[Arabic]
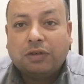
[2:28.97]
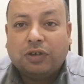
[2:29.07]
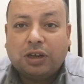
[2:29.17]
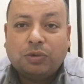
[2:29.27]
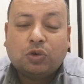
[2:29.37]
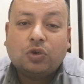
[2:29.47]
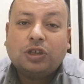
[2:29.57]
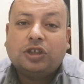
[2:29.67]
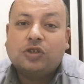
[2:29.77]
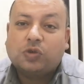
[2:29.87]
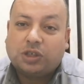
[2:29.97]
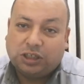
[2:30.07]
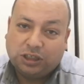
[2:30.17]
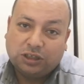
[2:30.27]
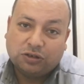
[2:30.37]
فده بيكون
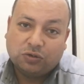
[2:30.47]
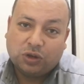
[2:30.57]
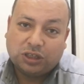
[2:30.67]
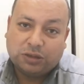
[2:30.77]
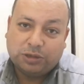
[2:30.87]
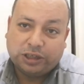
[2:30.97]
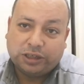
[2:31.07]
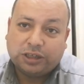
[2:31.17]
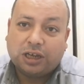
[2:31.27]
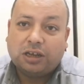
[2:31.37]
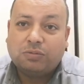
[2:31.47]
92 واط تبريد